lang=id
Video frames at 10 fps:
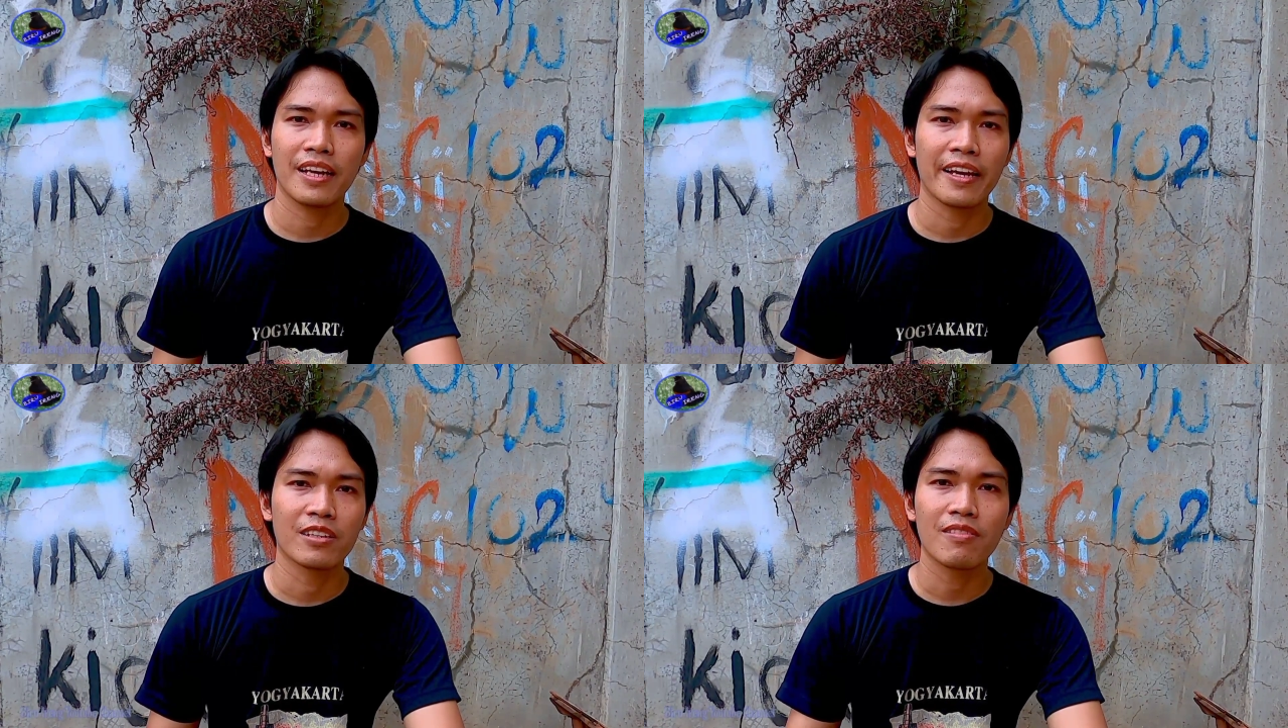
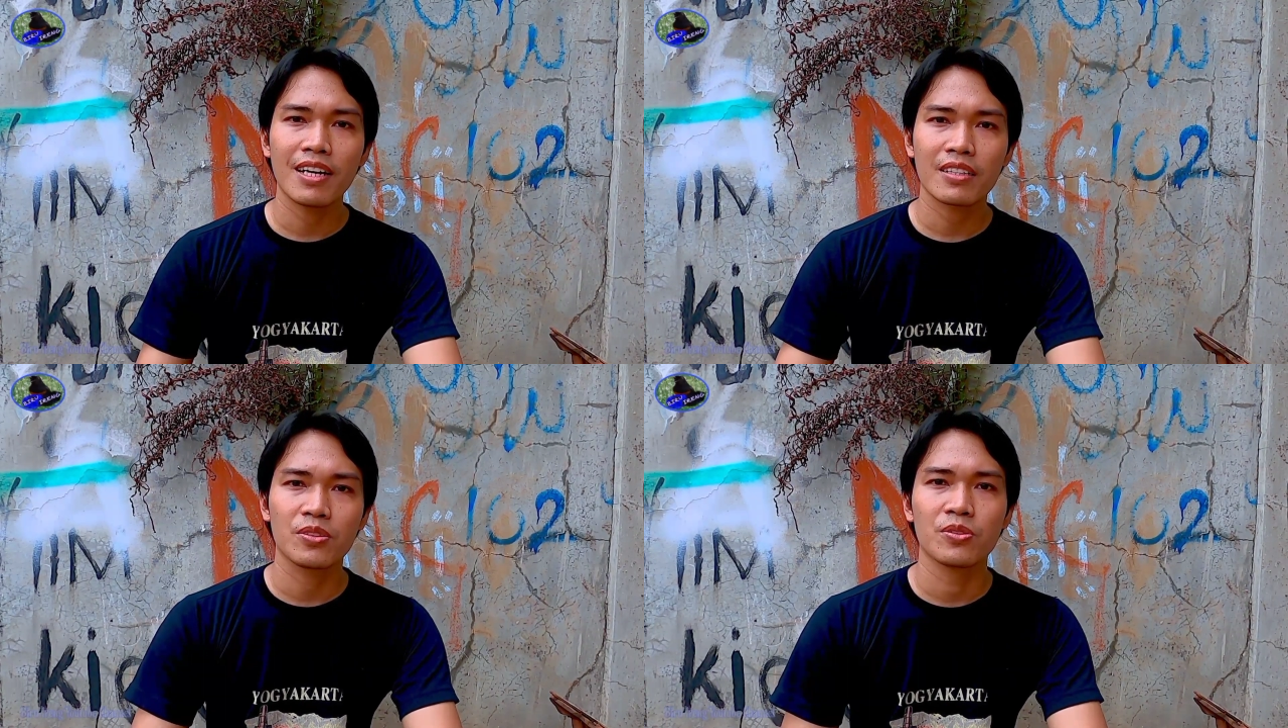lain
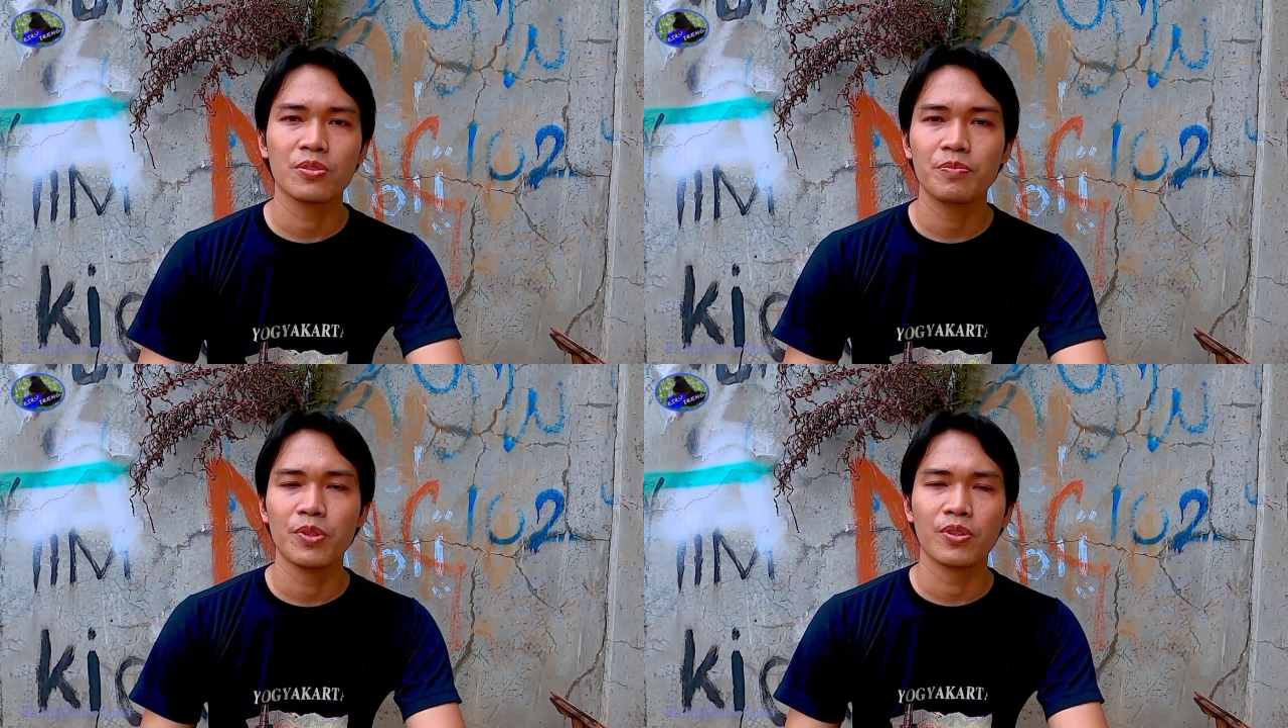
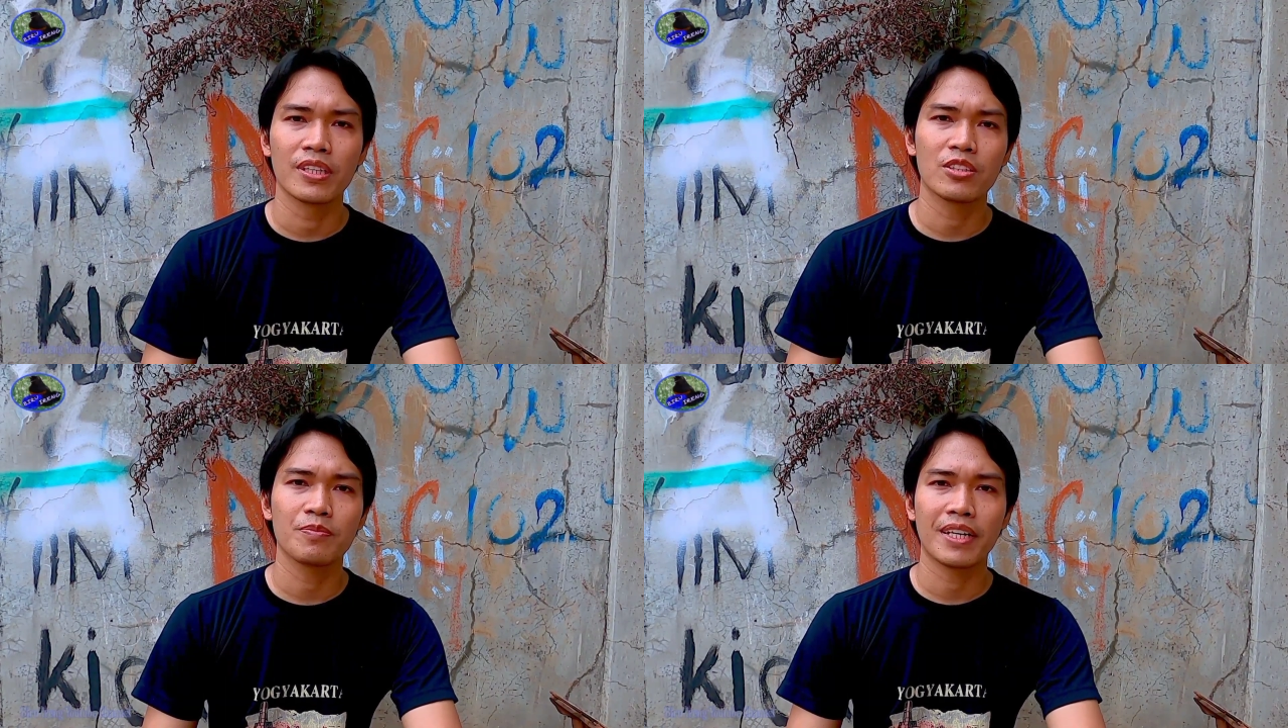waktu
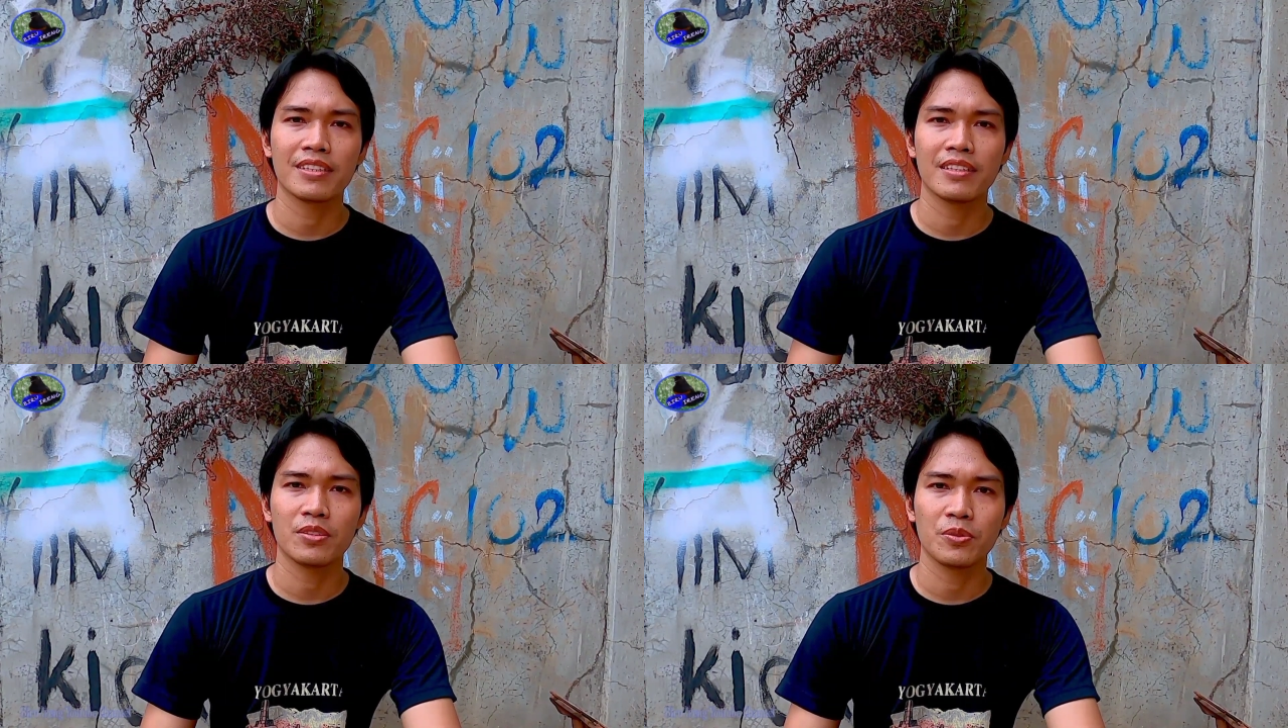burung itu
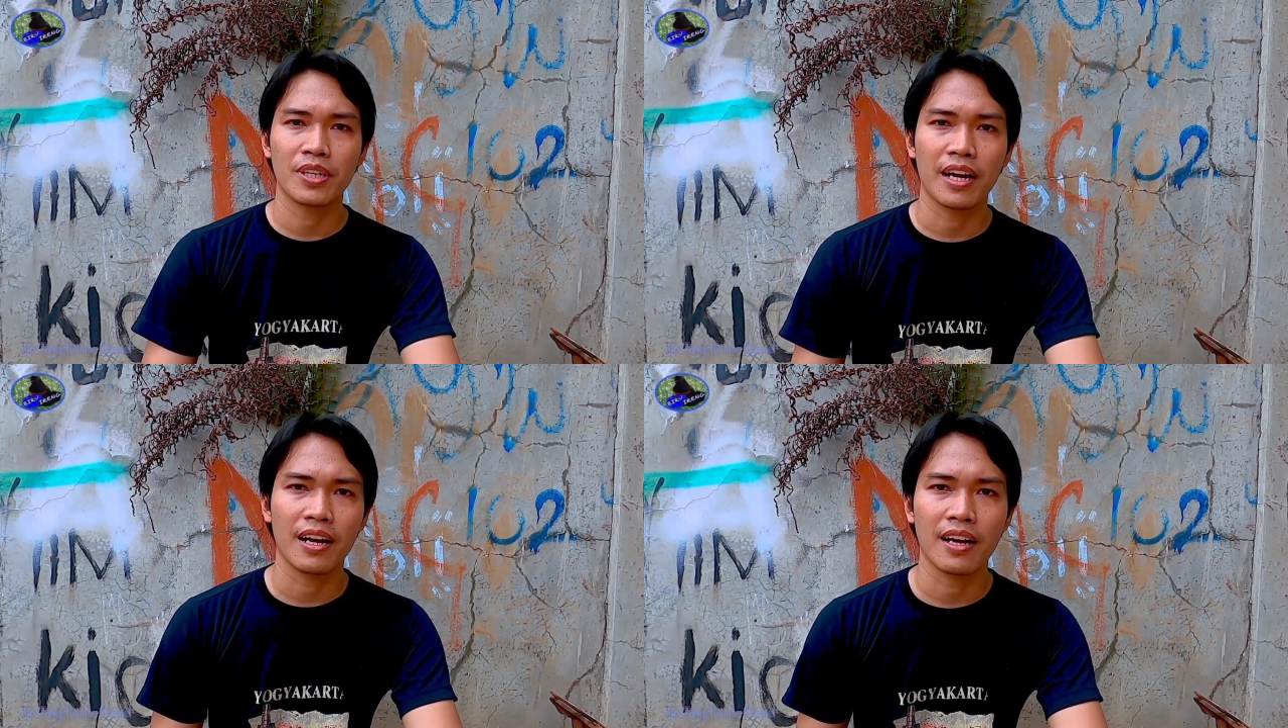masih
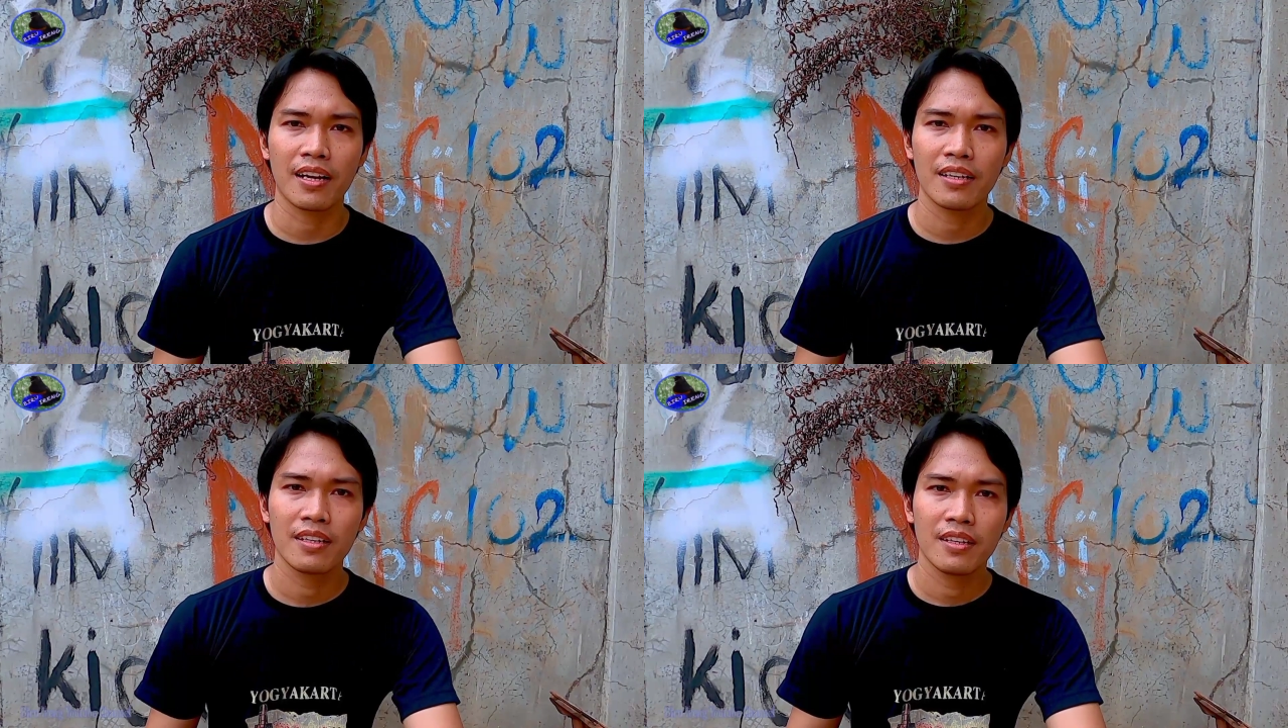
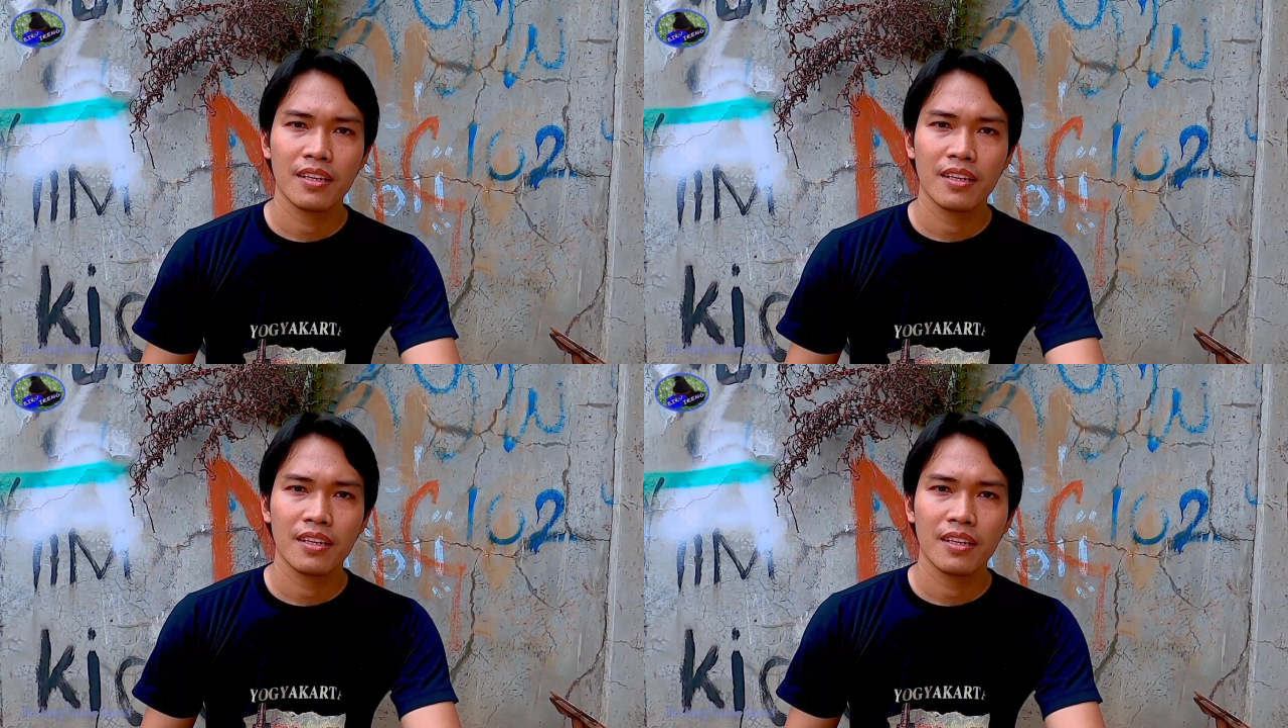suka